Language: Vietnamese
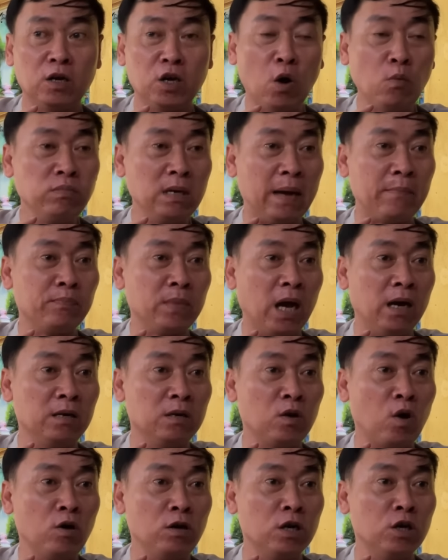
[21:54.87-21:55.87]
Đúng năm
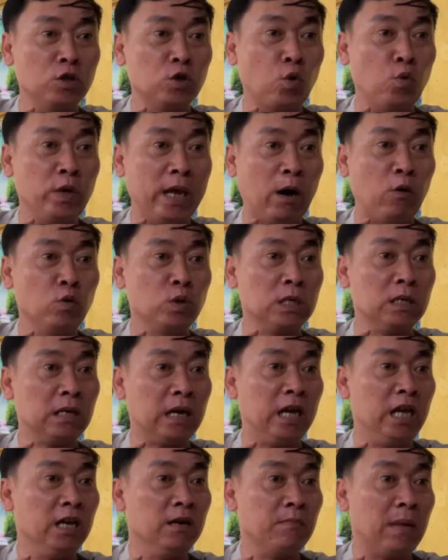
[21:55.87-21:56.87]
thìn có người tuổi dậu
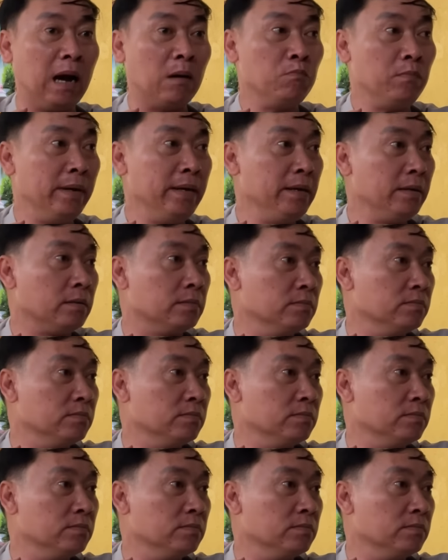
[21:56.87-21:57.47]
xuất hiện mà không biết